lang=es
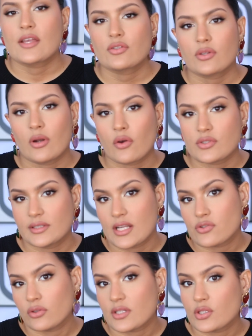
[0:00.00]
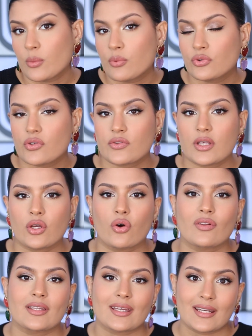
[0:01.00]
Esto tiene una concentración de
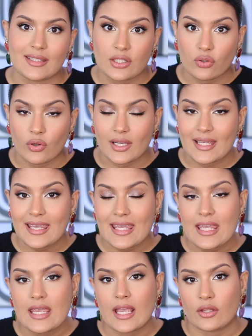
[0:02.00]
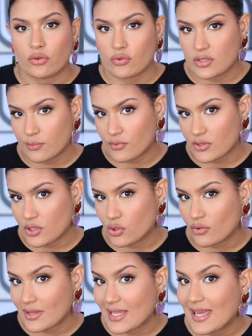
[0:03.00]
0.5 de retinol y
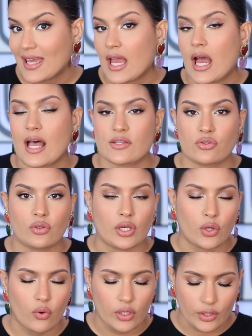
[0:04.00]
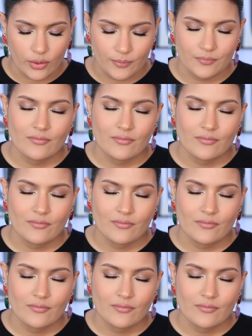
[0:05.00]
14% de ácido glicólico.